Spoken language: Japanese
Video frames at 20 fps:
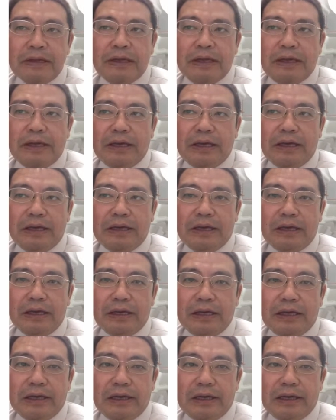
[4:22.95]

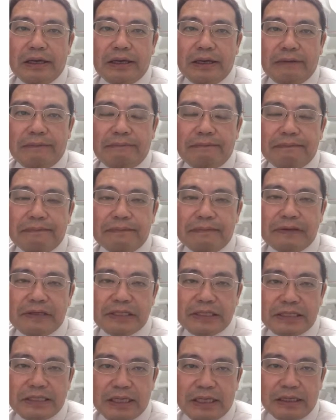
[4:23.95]
えー、実
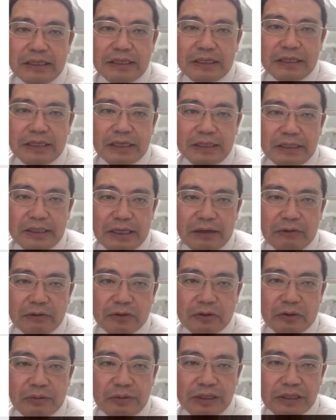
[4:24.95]
際にキャリアを
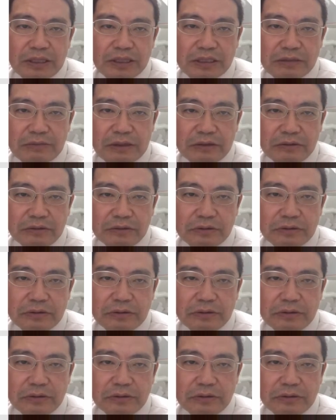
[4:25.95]
止めてしまう、